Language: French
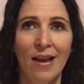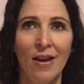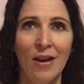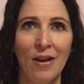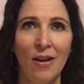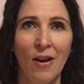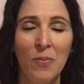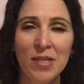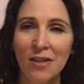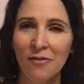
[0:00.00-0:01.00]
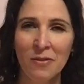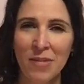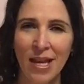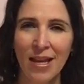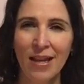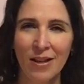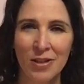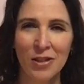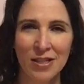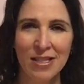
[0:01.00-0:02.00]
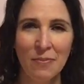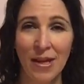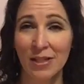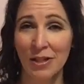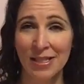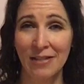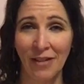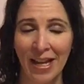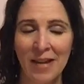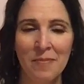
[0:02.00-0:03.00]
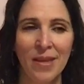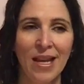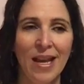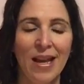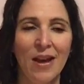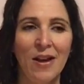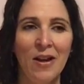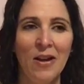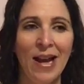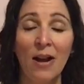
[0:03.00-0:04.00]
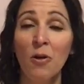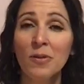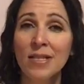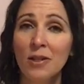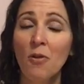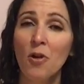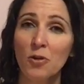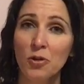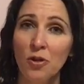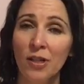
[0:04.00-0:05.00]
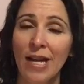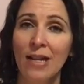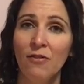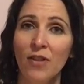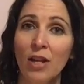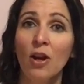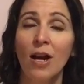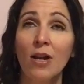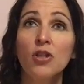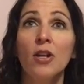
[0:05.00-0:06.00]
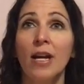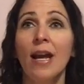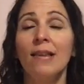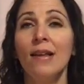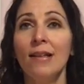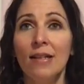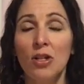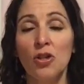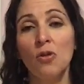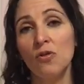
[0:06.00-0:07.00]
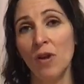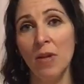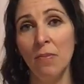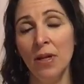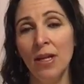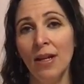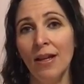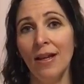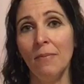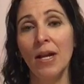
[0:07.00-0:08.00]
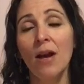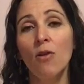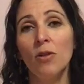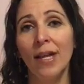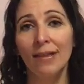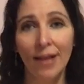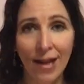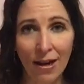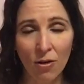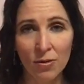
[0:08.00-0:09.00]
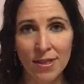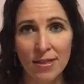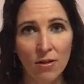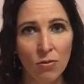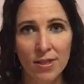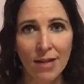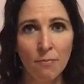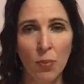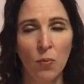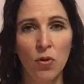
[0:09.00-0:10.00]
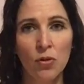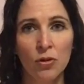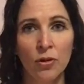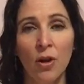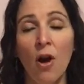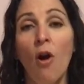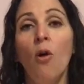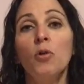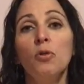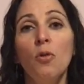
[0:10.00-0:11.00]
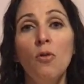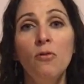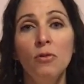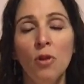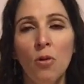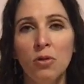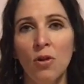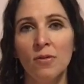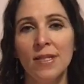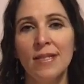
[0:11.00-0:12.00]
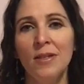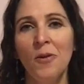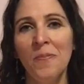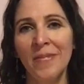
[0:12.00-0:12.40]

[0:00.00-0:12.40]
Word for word: euh, observez bien ceci parce que c'est vrai. la condition qu'on se donne à l'effet que quand j'aurai atteint telle chose, je vais m'aimer. Mais quand on atteint la condition, on s'aime pas plus on trouve une autre condition.